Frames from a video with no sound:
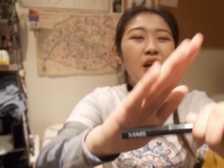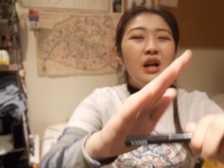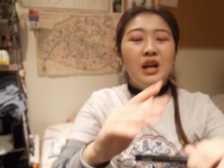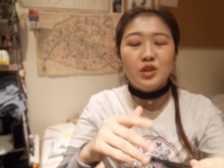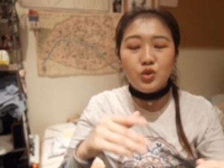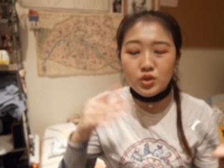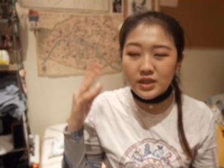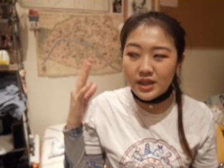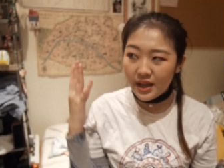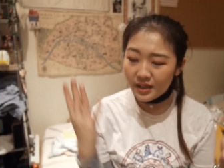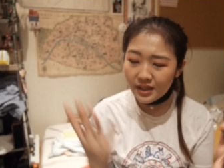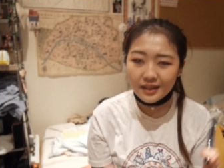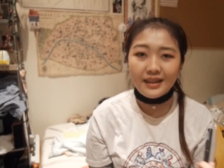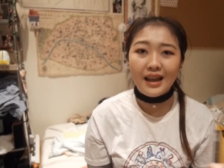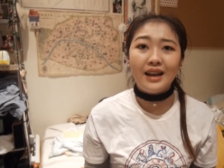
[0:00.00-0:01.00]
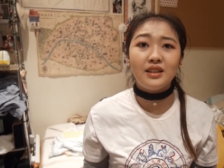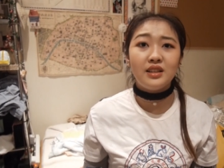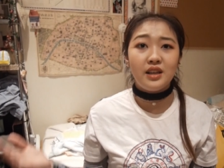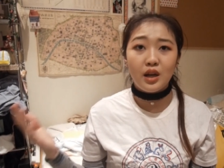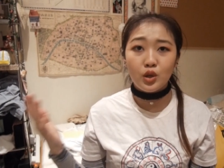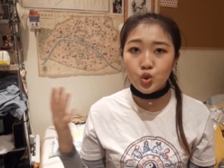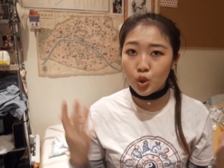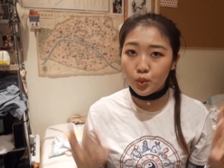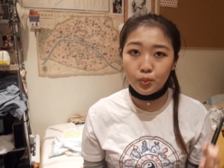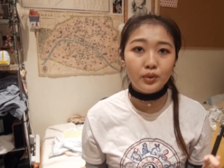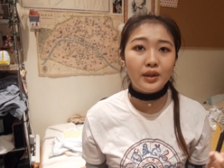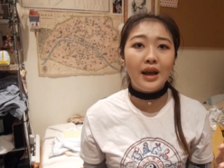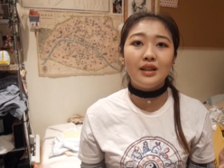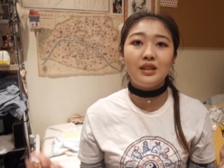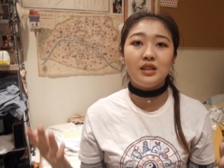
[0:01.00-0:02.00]
么就是眼影打底啊、唇
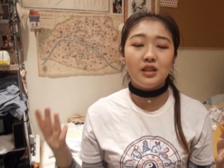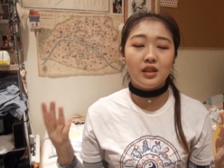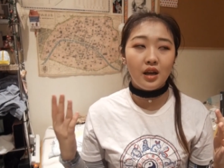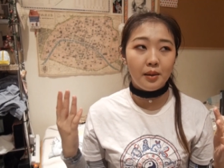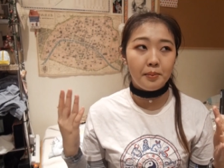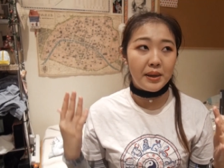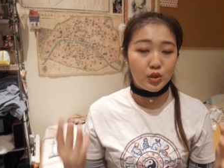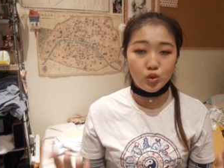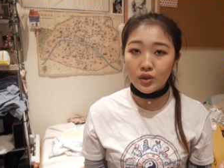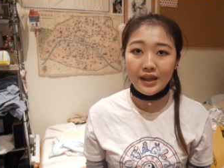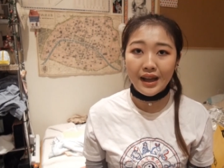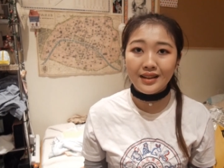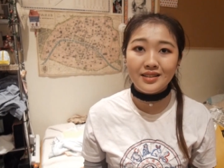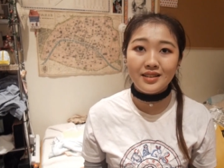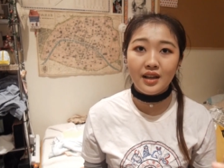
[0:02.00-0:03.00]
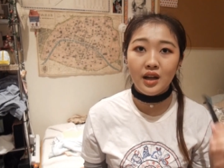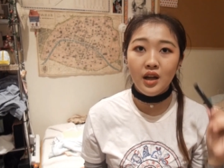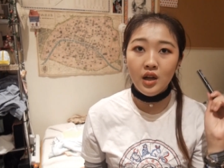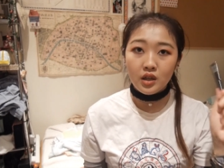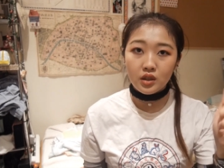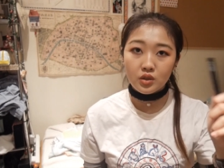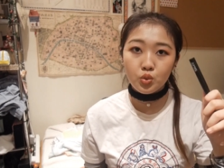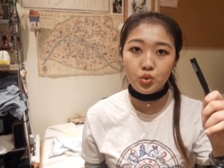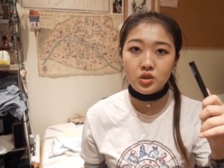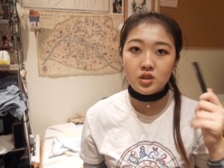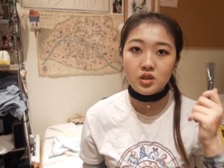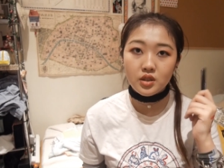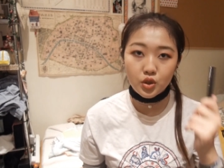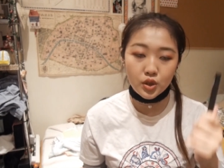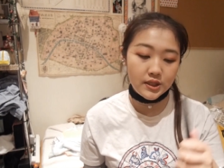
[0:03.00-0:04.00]
部打底啊、美妆打底啊，都
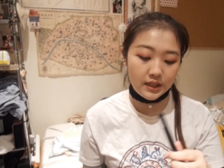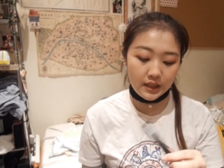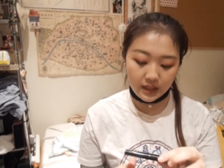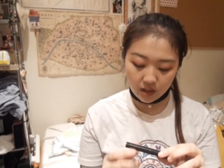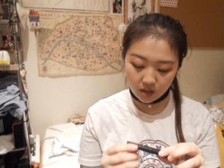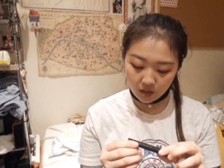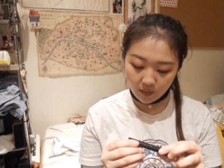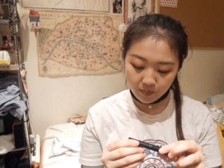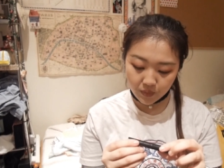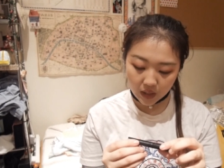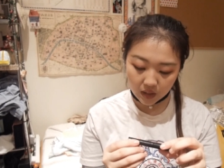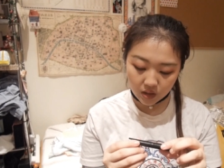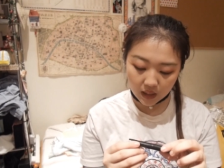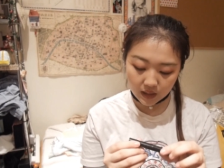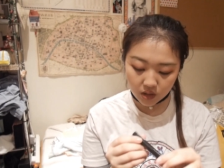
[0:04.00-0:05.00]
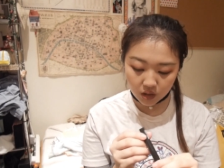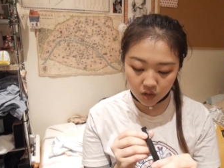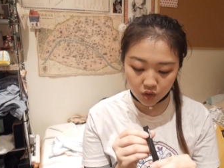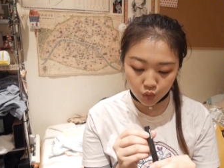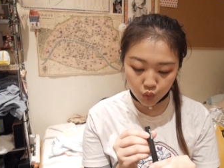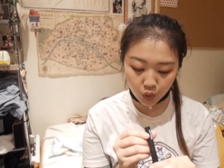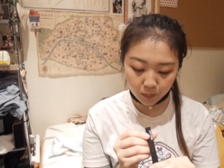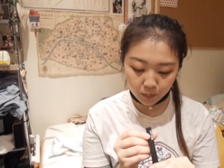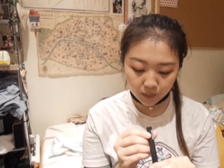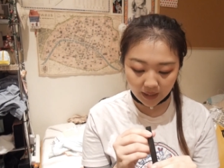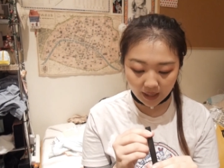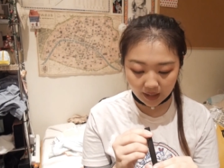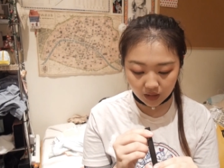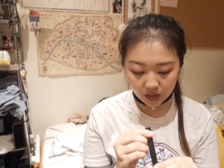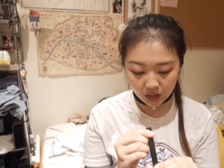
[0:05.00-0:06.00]
是这个系列的。它它这个是唇部
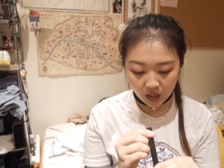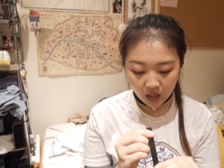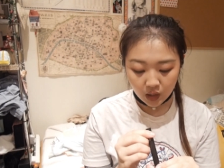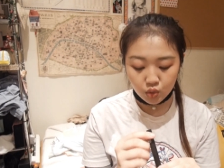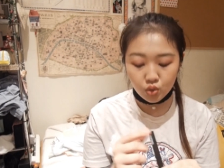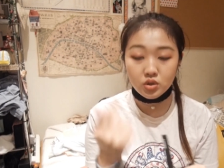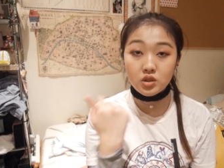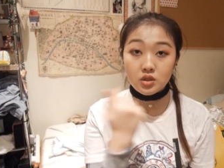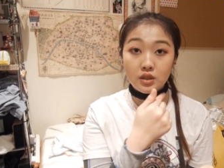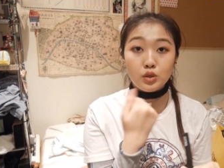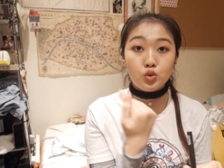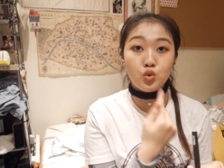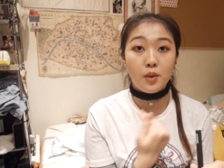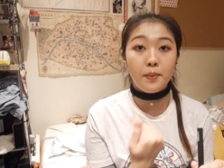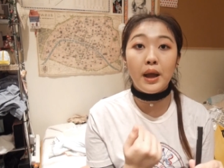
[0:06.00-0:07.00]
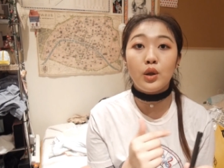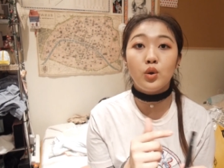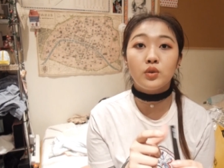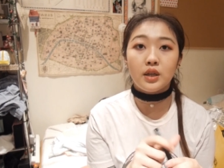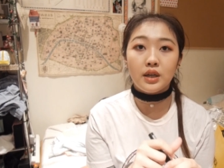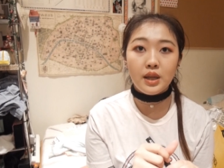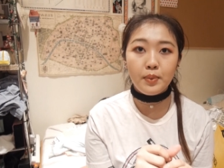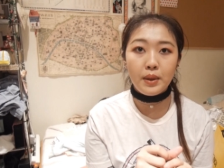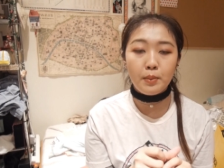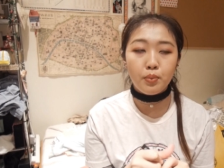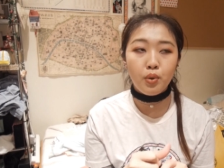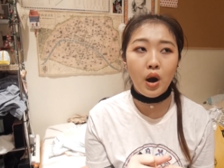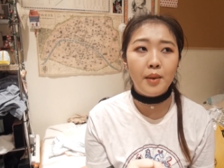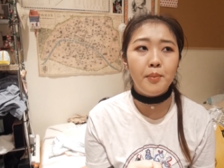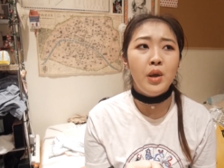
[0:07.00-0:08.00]
打底，就是嘴巴用的 Lip and
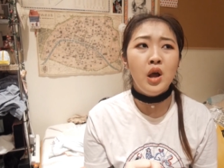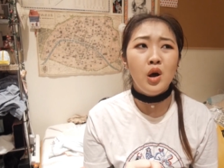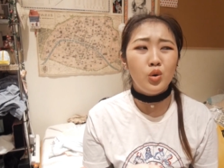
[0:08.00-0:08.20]
Prime，